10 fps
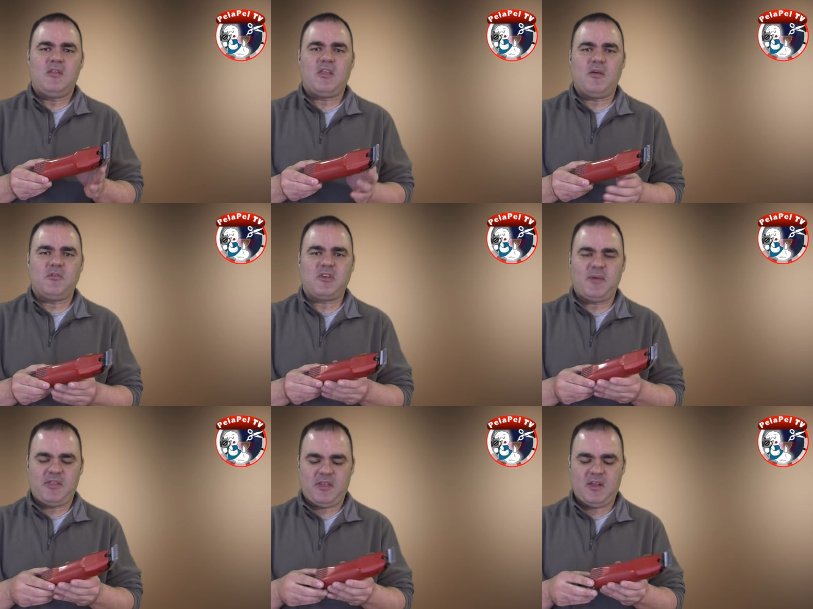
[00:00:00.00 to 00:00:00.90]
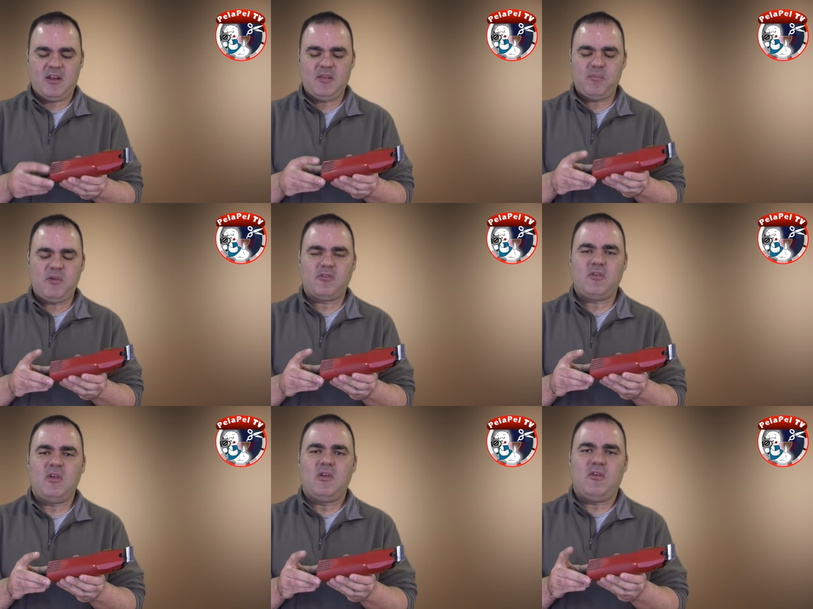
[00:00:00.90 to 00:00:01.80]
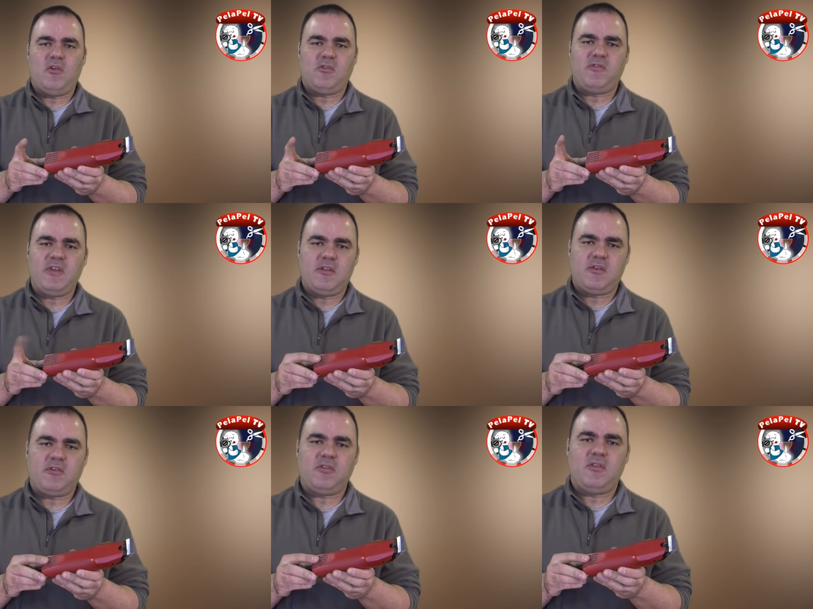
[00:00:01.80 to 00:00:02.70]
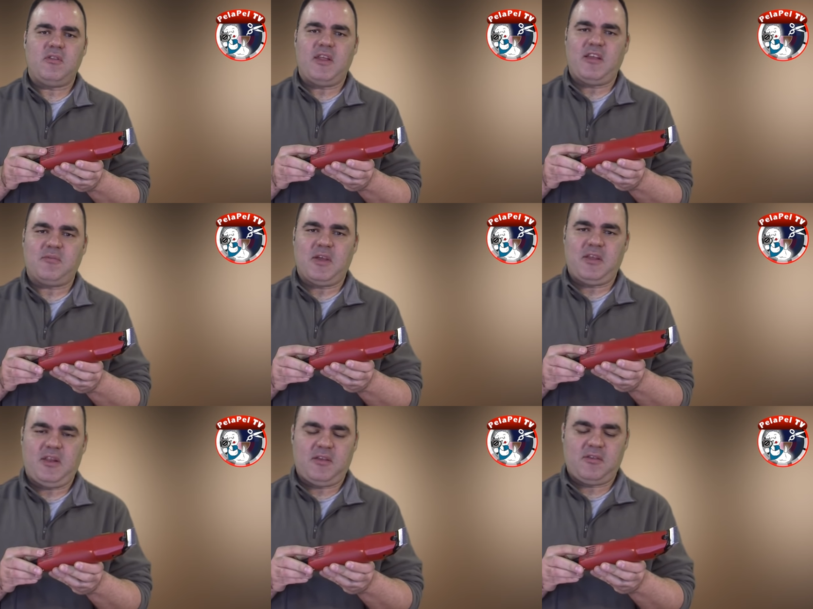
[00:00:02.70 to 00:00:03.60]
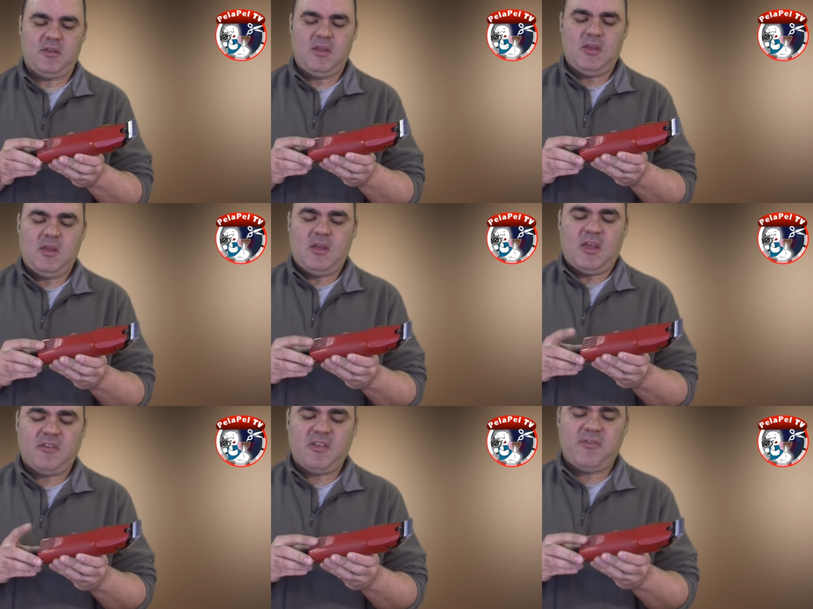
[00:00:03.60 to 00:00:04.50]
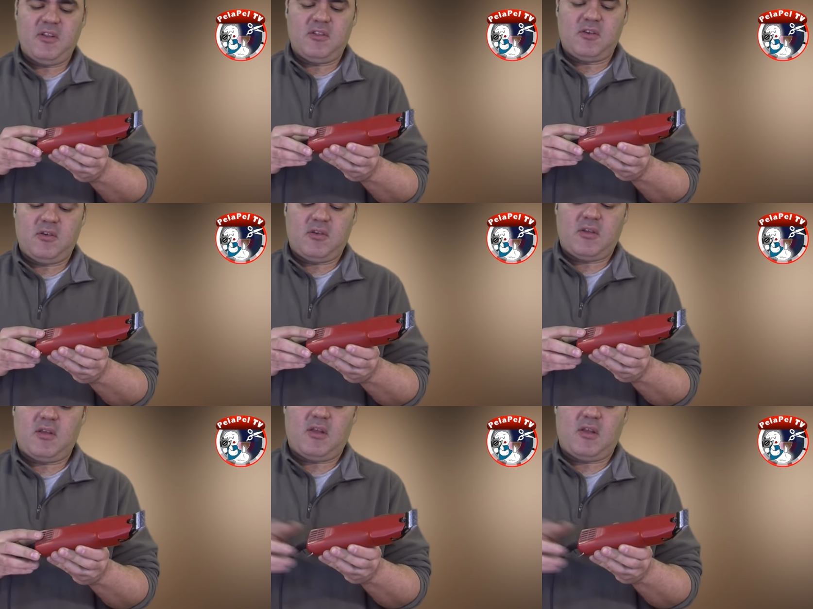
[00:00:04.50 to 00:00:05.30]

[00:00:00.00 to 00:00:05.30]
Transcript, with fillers: tenemos que mantener limpios los filtros de las máquinas. Este filtro